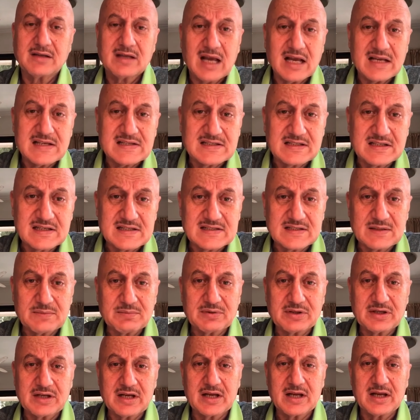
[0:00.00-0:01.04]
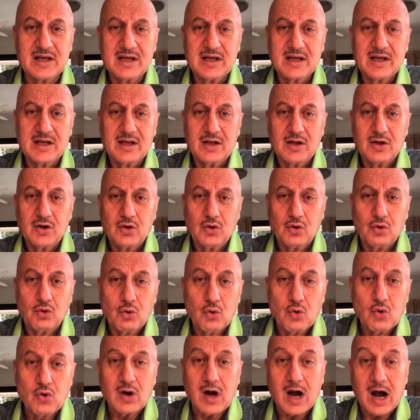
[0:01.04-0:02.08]
क्या इस किस्म के
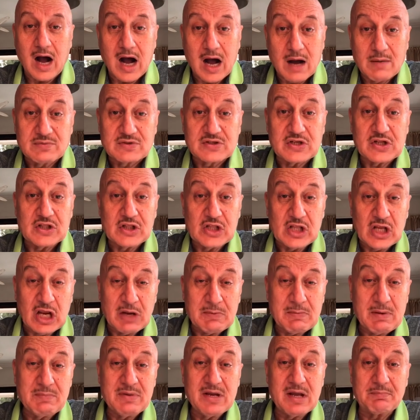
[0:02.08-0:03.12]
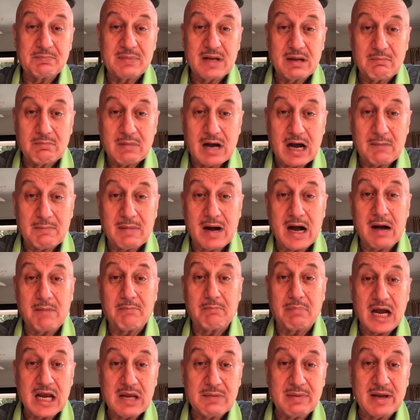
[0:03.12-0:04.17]
लोग आम जिंदगी में भी अपने माँ
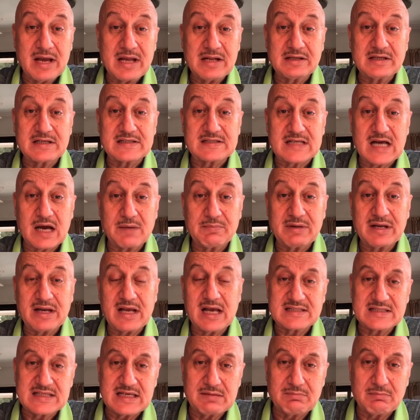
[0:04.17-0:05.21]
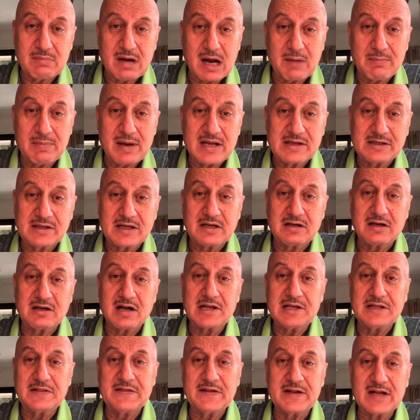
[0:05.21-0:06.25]
बाप भाई बहन के सामने ऐसी माँ बहन की
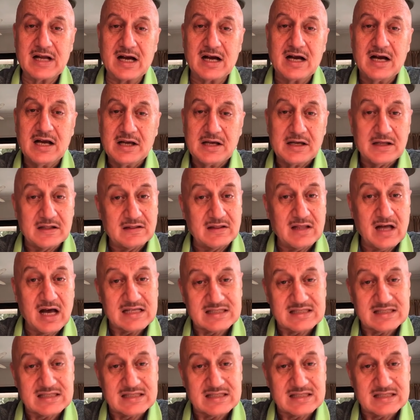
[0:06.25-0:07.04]
गाली देना इतना